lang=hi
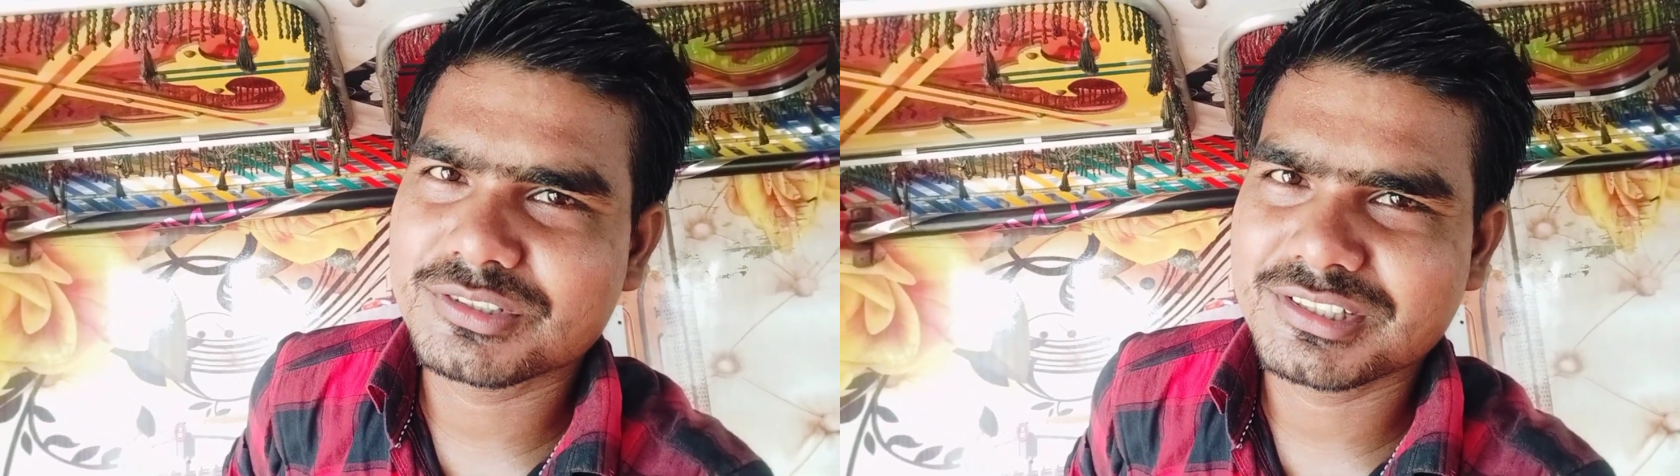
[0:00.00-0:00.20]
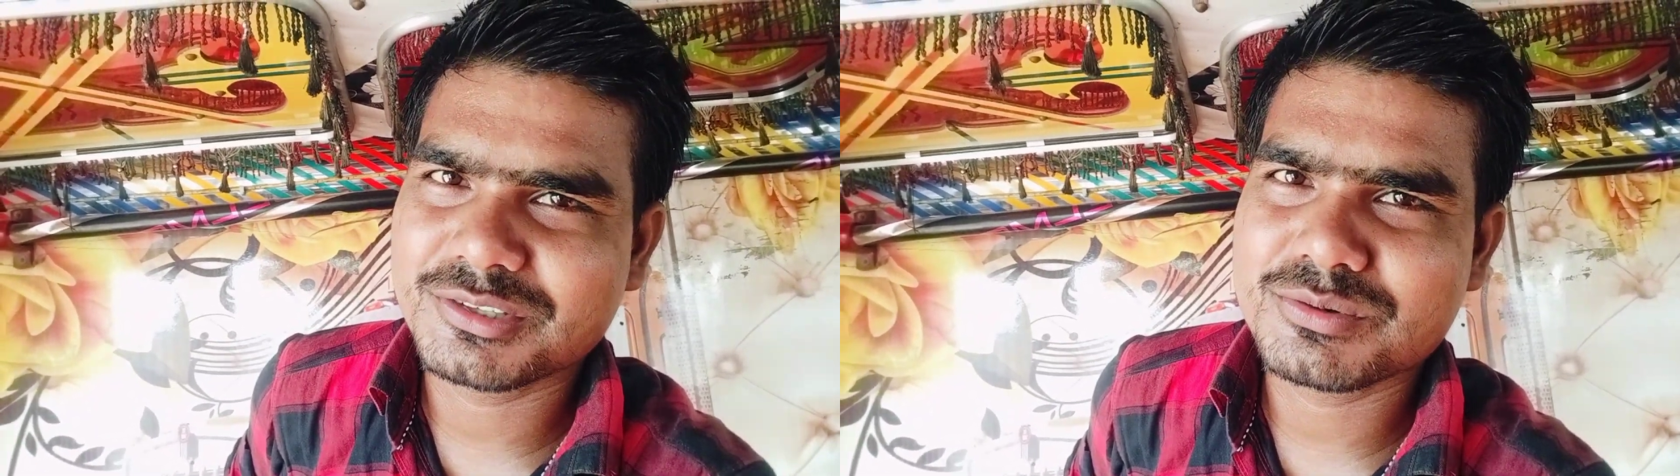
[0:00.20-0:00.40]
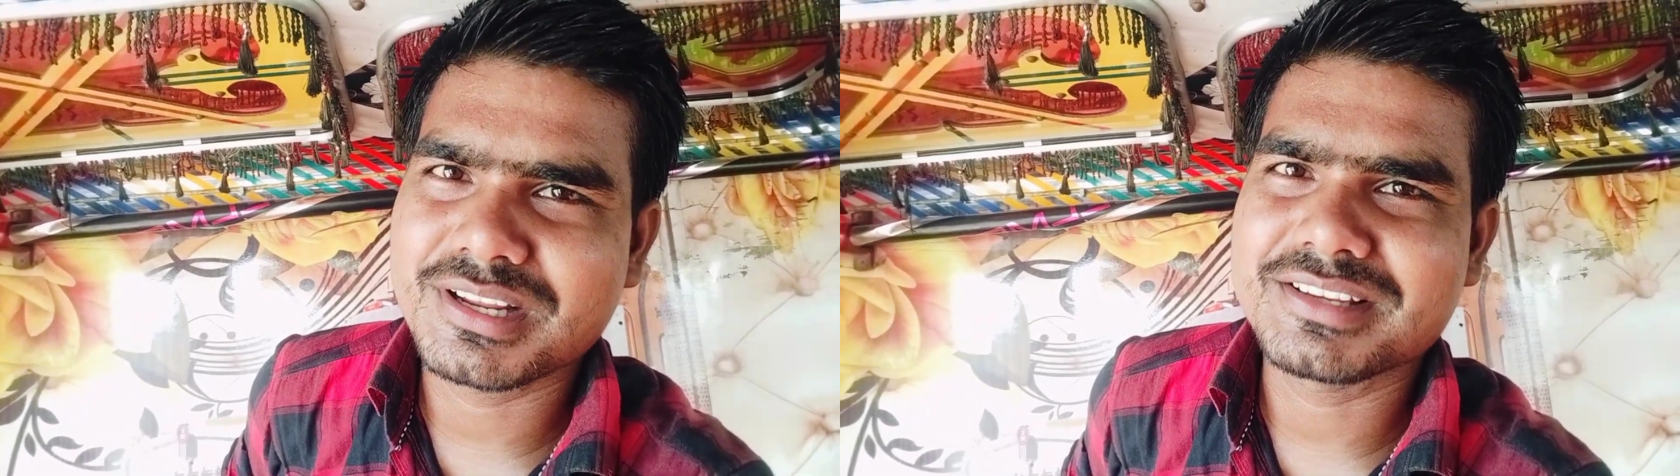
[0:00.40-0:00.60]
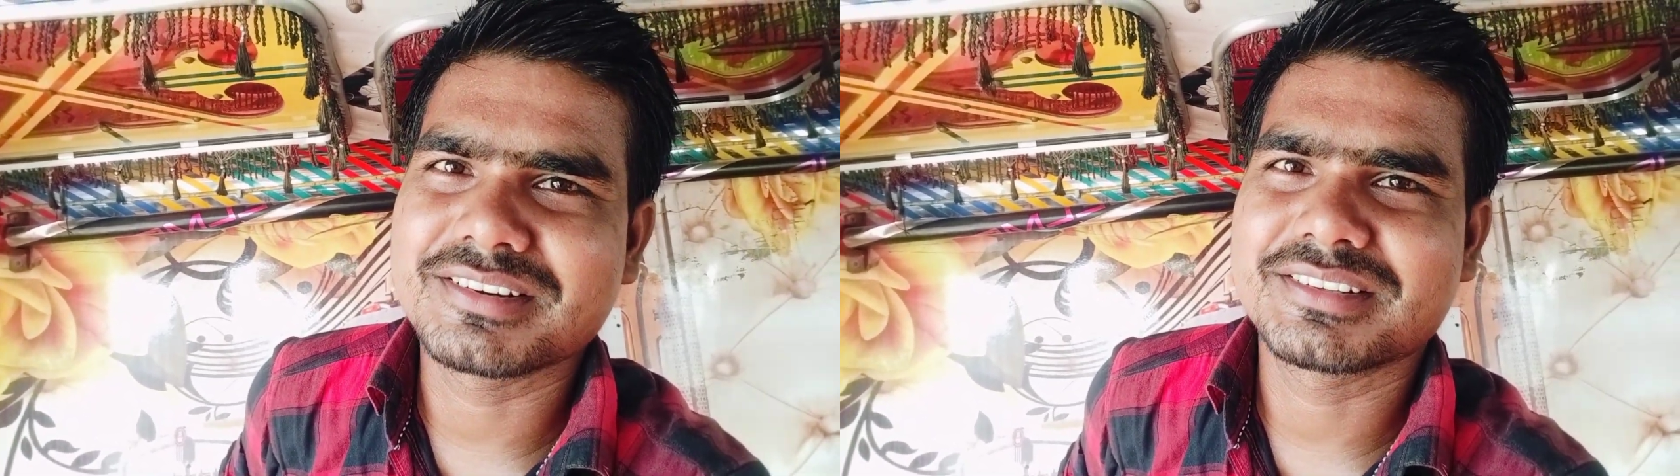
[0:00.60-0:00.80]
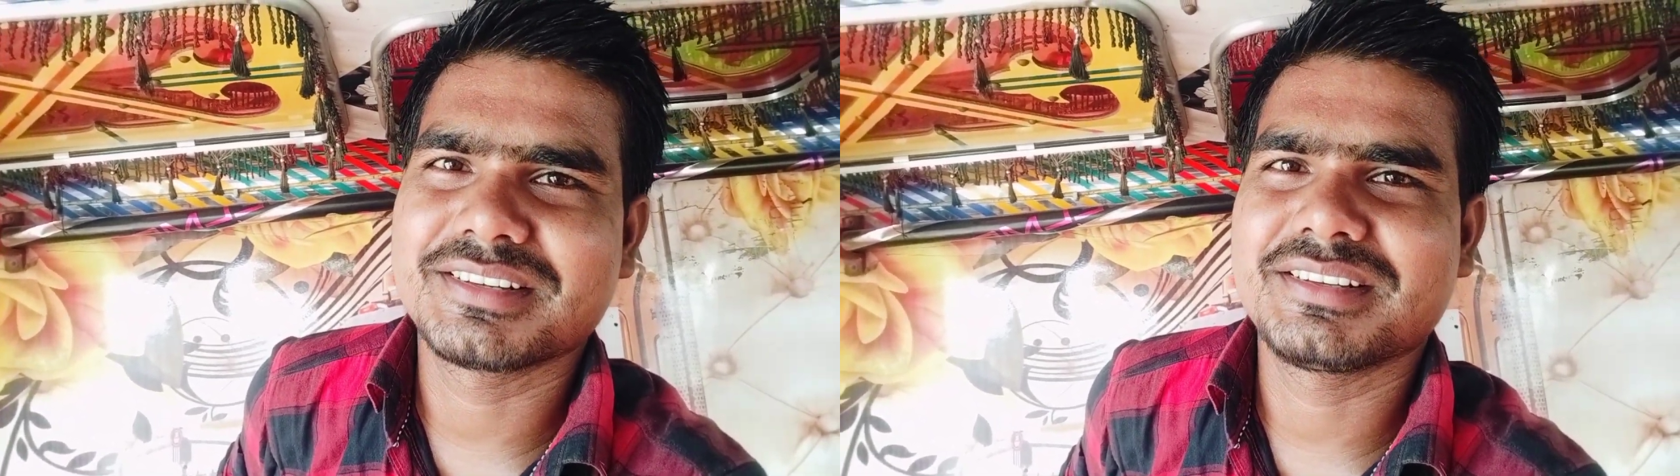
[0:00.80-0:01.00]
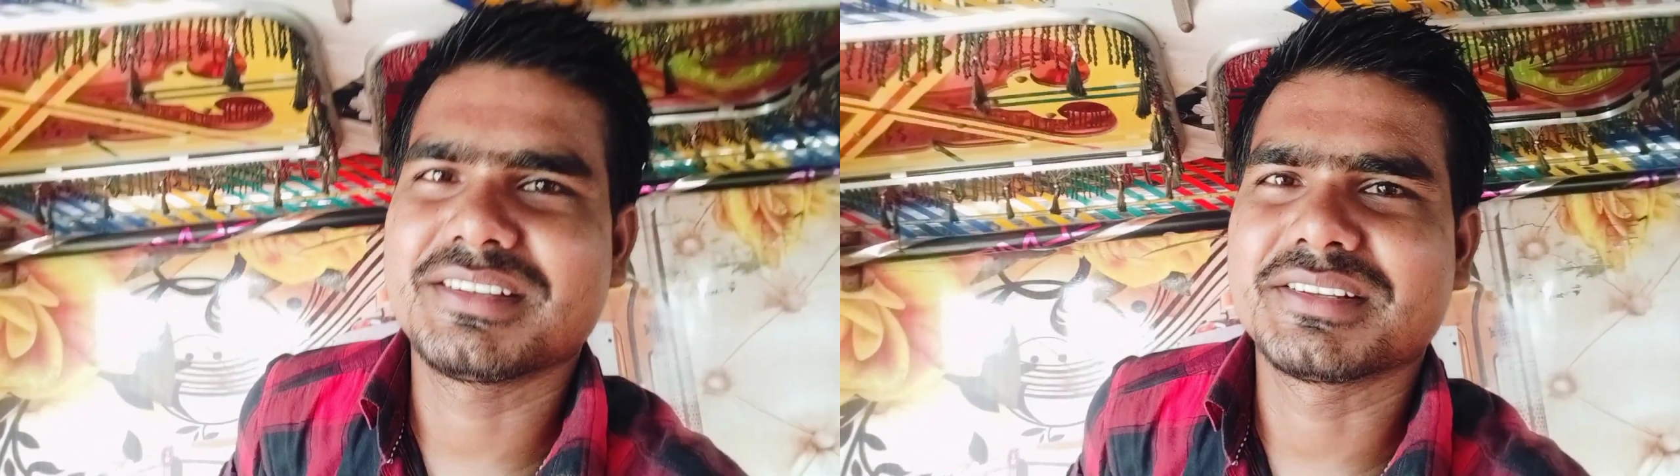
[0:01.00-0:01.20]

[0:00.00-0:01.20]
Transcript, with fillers: से जरूर लाइक करते तो दोस्तों